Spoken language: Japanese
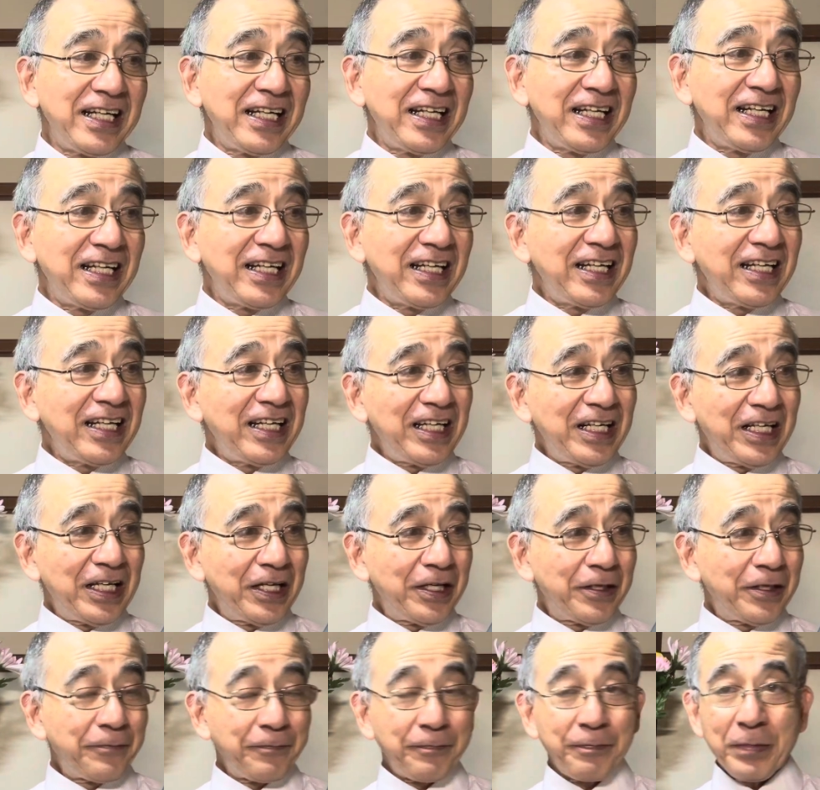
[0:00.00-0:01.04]

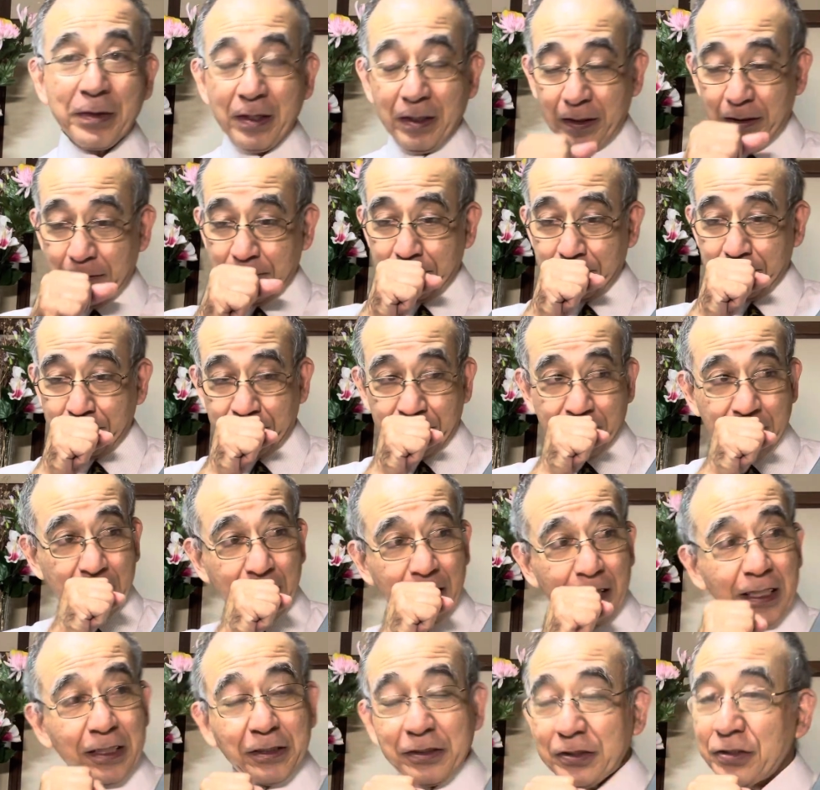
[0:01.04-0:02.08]

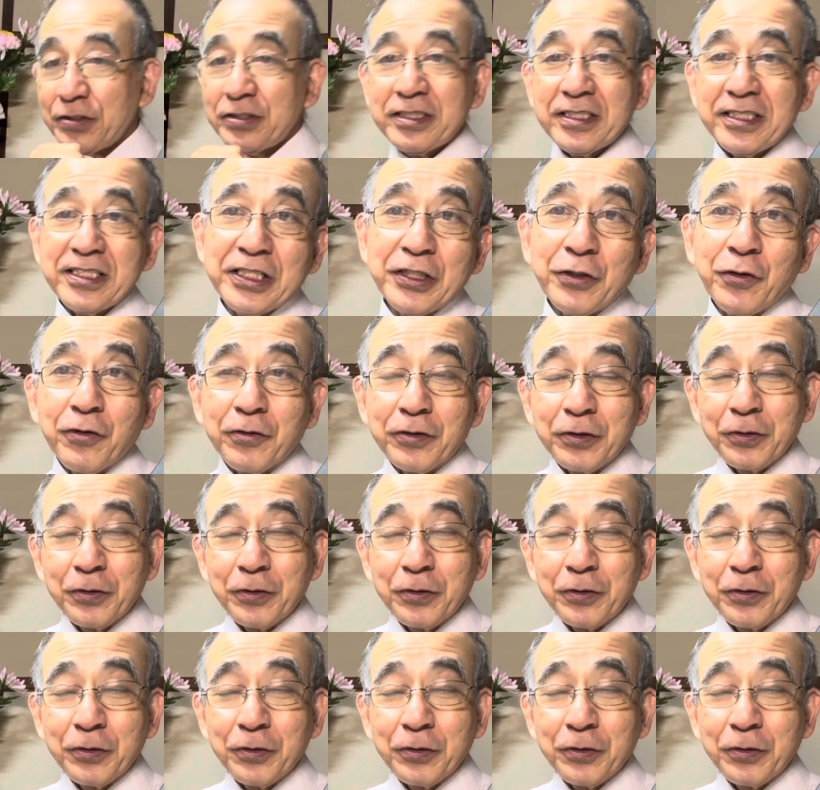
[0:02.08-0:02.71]
えー、11時を、